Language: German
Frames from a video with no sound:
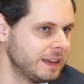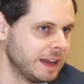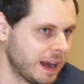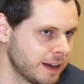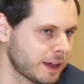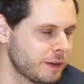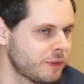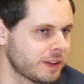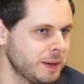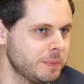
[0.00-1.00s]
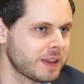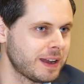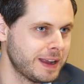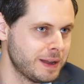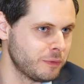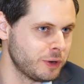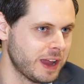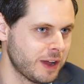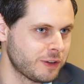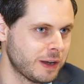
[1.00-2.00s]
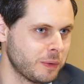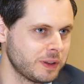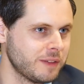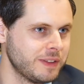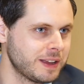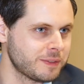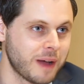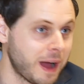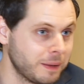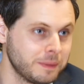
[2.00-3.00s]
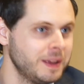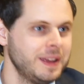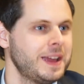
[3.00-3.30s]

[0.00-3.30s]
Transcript: den anderen Vertriebskanälen, wo die Hersteller unterwegs waren,